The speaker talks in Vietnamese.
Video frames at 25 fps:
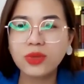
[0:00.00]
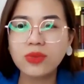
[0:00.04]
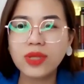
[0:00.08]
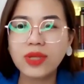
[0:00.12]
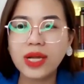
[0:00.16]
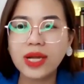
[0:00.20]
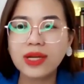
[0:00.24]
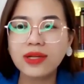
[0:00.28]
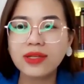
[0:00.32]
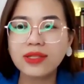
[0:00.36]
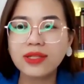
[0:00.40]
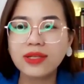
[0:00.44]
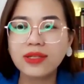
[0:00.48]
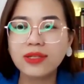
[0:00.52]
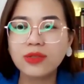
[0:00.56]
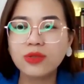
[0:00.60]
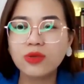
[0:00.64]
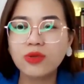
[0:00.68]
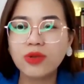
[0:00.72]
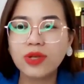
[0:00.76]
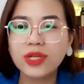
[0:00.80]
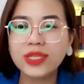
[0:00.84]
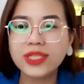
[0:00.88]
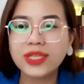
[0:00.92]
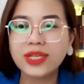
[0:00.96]
chúng ta cứ thường
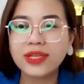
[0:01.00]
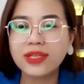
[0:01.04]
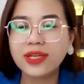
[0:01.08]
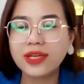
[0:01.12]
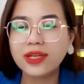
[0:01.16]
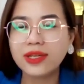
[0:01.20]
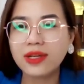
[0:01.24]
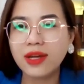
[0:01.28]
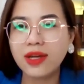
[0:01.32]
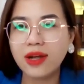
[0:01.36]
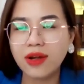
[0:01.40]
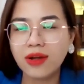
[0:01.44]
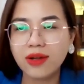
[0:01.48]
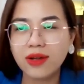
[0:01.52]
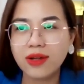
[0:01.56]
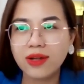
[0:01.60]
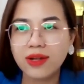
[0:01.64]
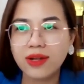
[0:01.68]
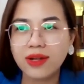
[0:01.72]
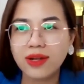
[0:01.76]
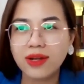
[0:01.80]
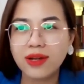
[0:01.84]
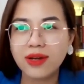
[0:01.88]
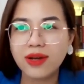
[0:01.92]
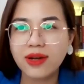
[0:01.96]
xuyên chỉ trích nó
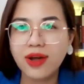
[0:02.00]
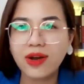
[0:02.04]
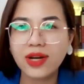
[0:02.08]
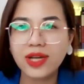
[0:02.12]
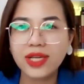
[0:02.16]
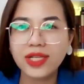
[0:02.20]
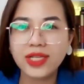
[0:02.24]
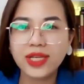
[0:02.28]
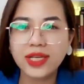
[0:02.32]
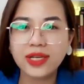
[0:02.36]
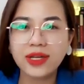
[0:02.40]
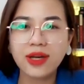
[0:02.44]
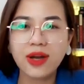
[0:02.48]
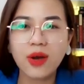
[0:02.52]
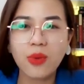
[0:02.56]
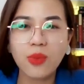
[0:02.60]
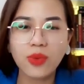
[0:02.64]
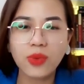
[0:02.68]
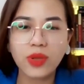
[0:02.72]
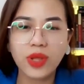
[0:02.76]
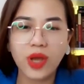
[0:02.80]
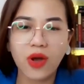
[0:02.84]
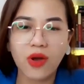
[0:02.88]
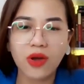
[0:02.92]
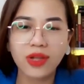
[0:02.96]
à, đó là gì
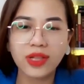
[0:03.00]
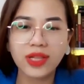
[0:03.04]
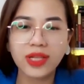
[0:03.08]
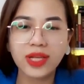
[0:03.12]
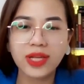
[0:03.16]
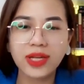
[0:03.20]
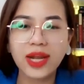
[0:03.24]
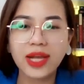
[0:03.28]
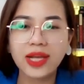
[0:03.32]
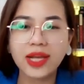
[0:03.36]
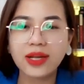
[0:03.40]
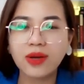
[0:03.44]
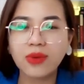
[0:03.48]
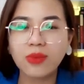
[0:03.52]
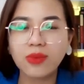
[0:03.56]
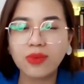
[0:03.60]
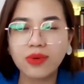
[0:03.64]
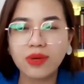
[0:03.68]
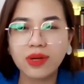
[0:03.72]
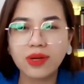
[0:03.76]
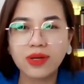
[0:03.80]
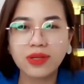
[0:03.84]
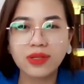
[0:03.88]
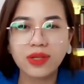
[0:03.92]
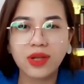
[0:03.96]
không giỏi thế này
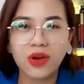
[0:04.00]
không ờ,